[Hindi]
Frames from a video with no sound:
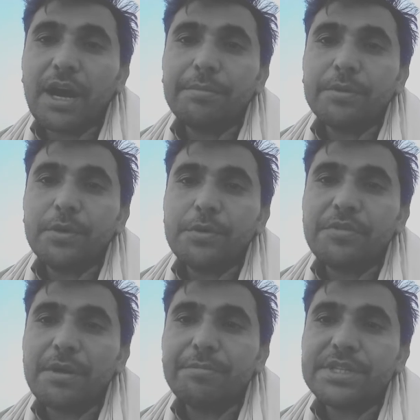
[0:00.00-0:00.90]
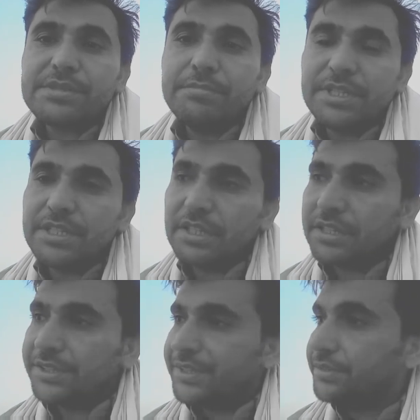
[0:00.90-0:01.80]
आपको वापस मिल
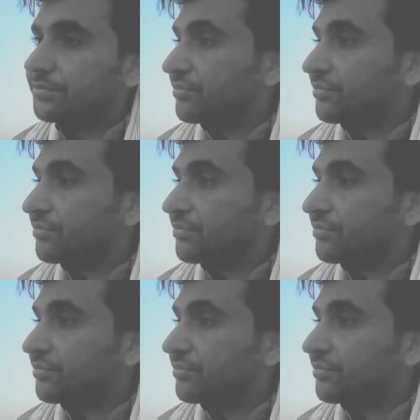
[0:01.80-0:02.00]
जाते हैं